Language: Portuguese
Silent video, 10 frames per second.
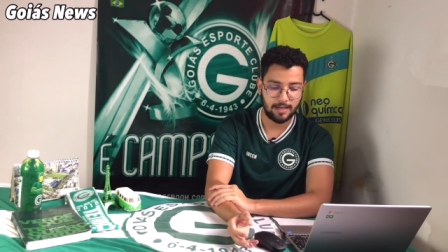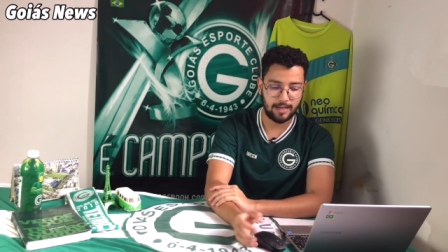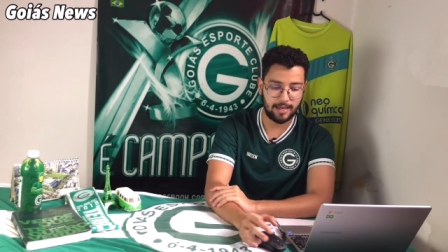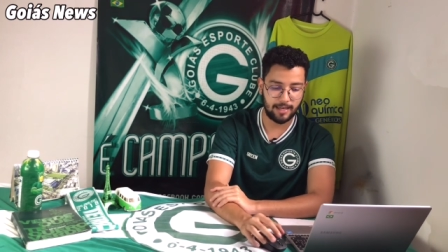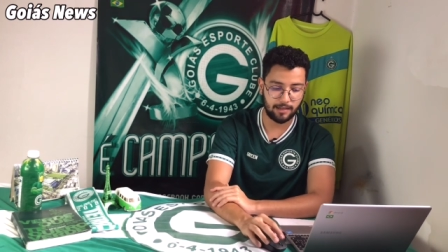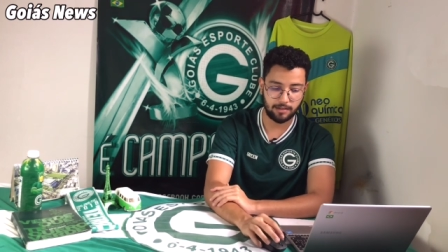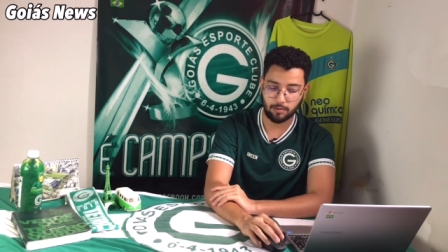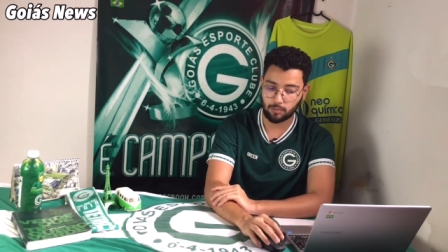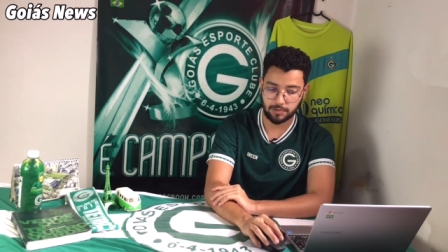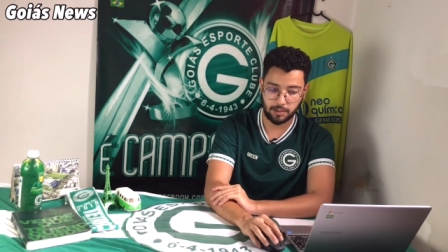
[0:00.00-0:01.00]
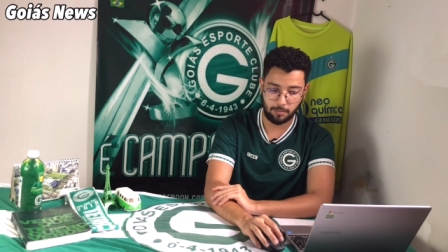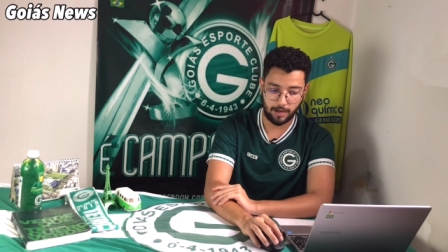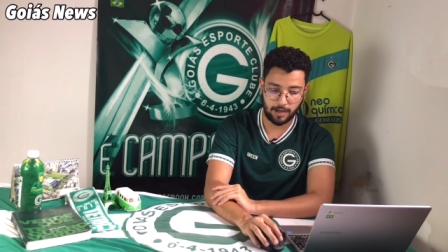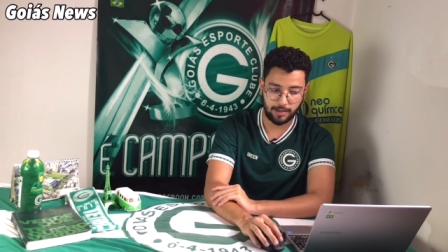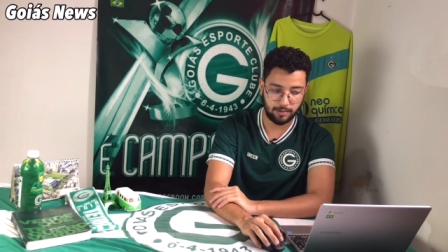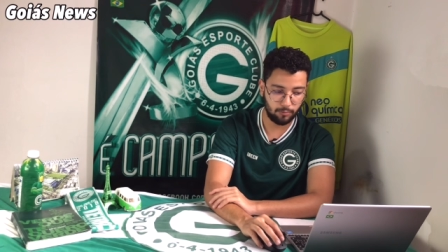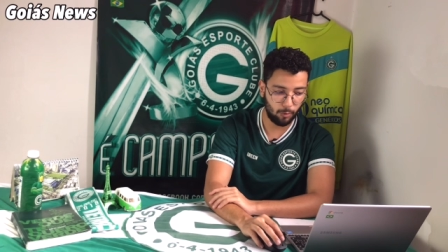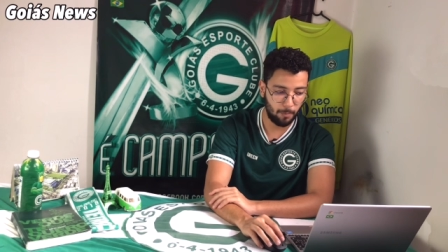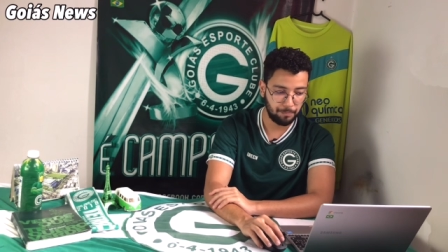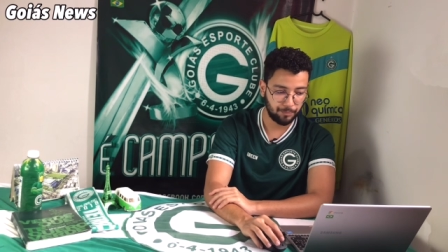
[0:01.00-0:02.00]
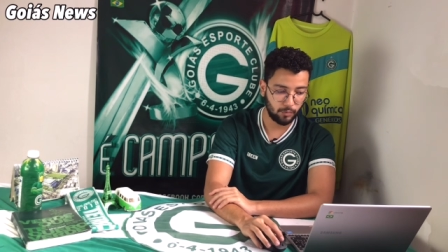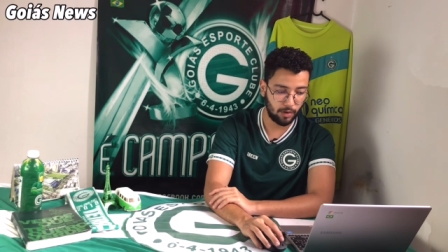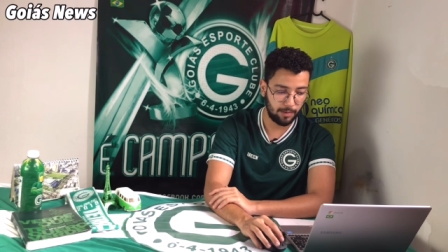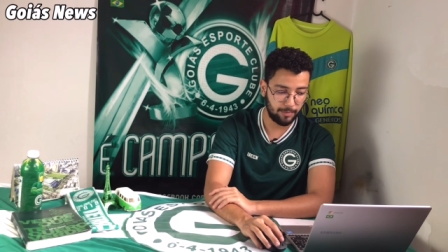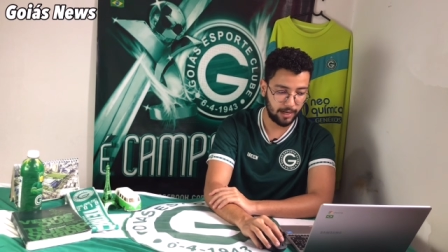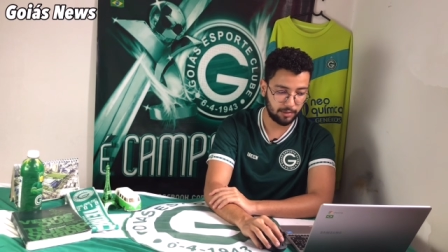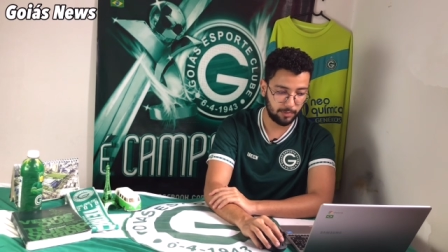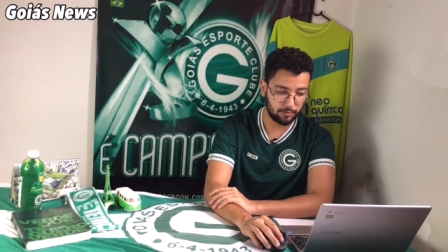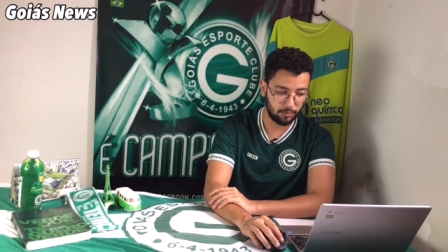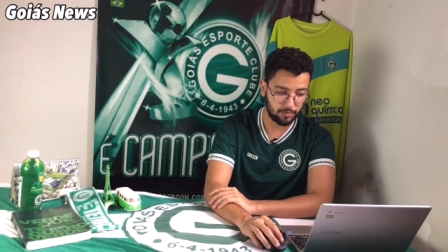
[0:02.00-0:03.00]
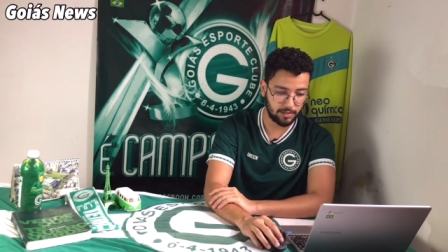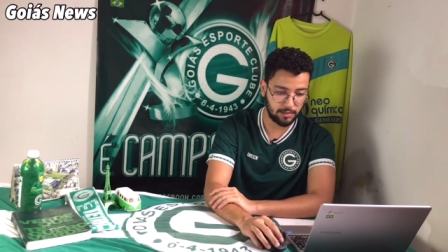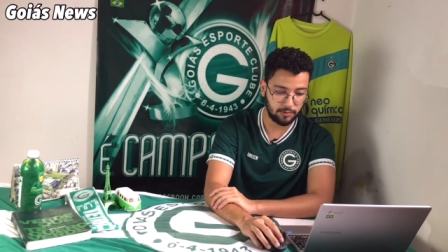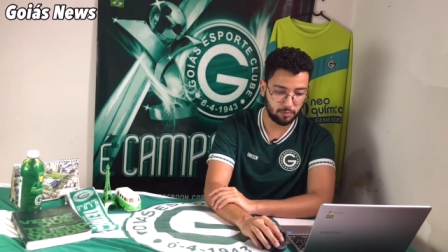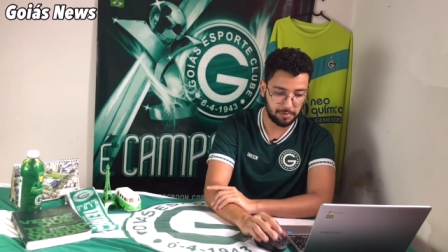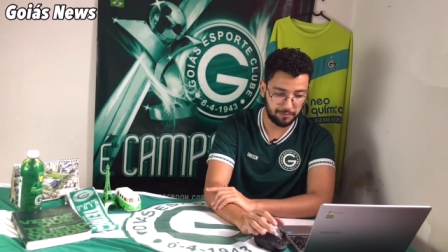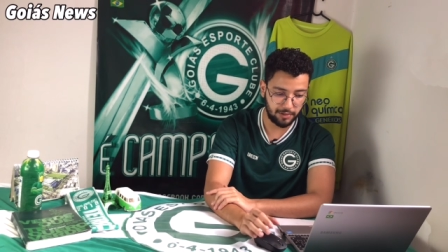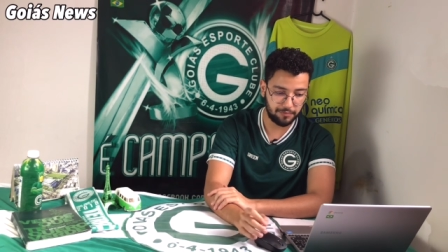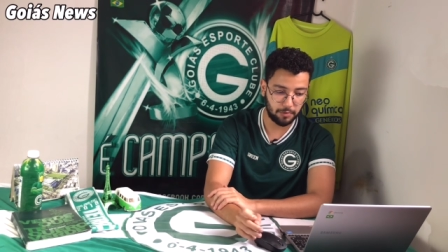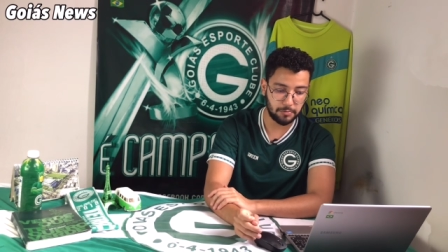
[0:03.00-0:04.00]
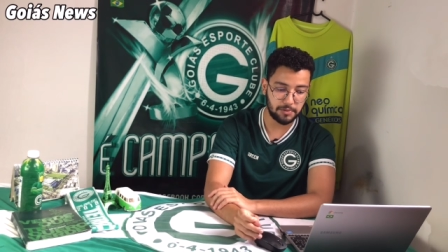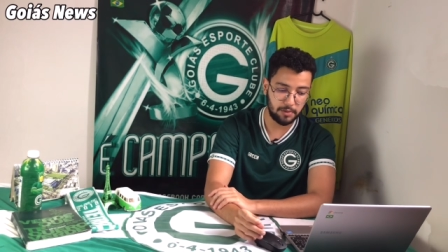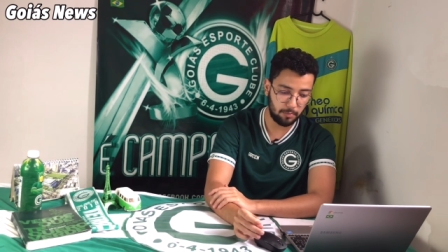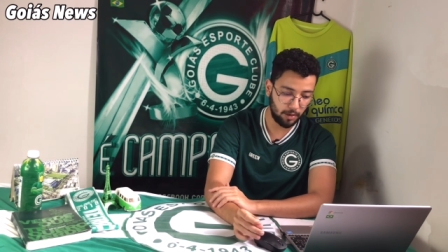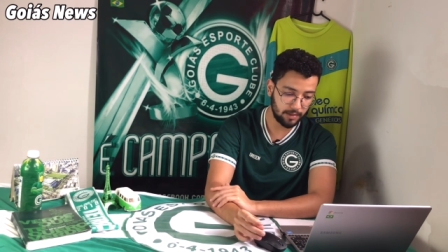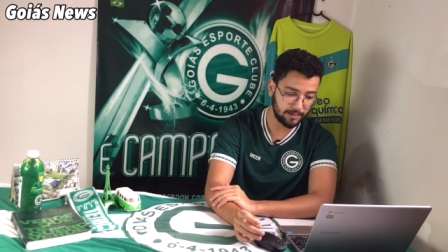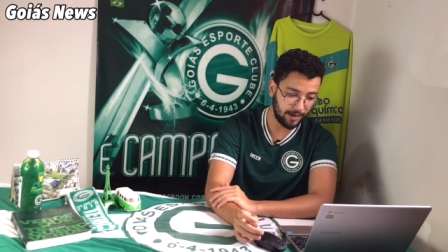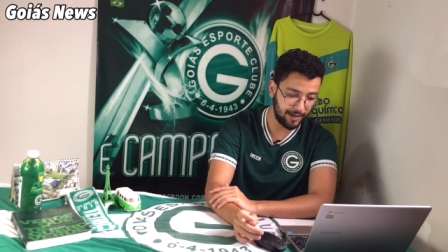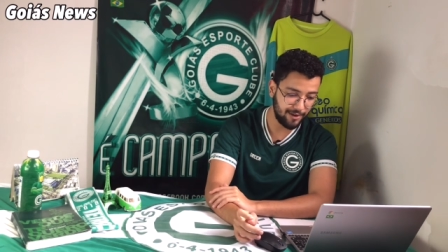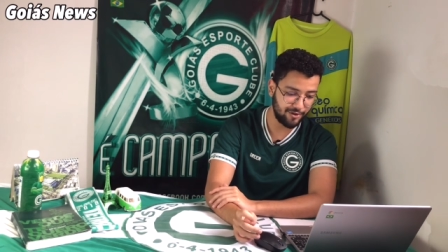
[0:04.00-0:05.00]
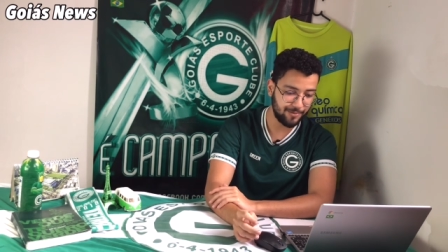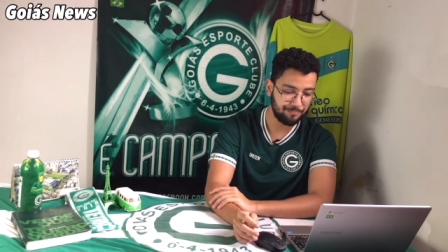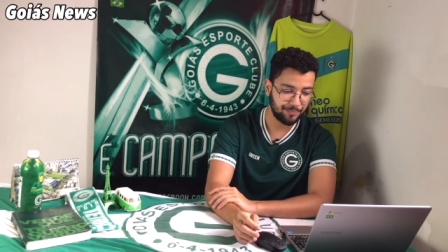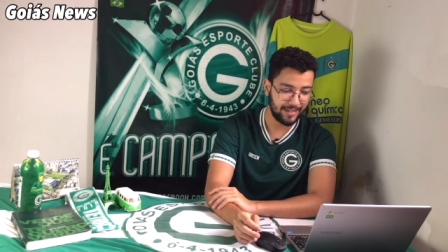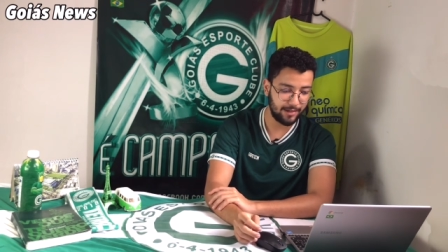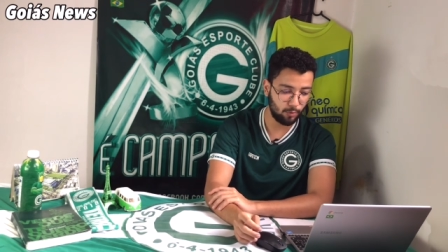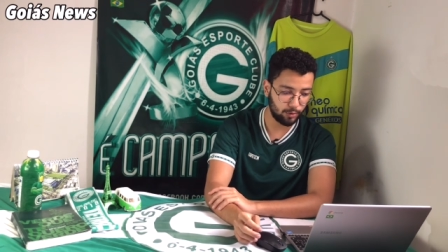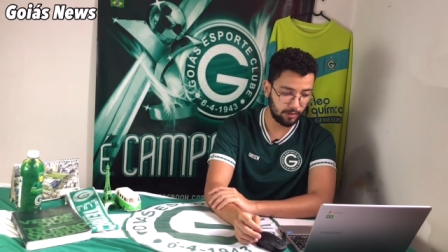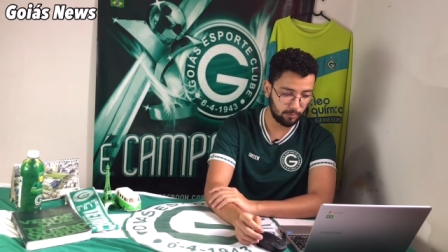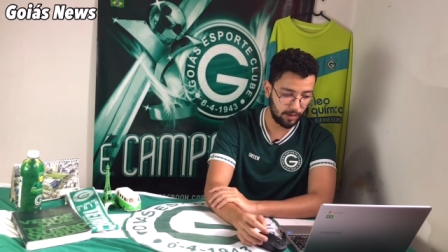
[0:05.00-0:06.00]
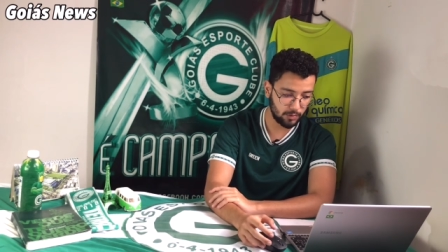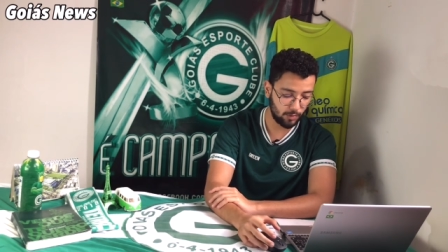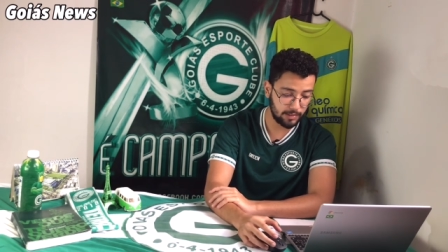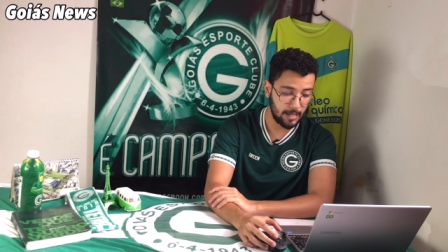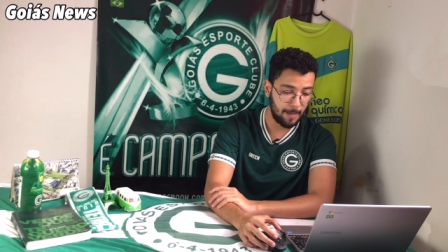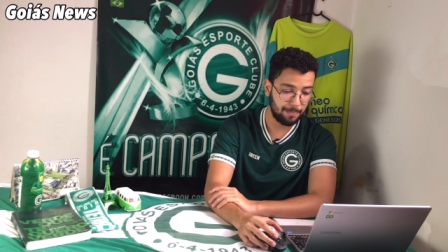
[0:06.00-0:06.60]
é, não conseguiu marcar nenhum gol. No Campeonato Mato Grossense Sub-20 foram cinco bolas na rede em oito atuações.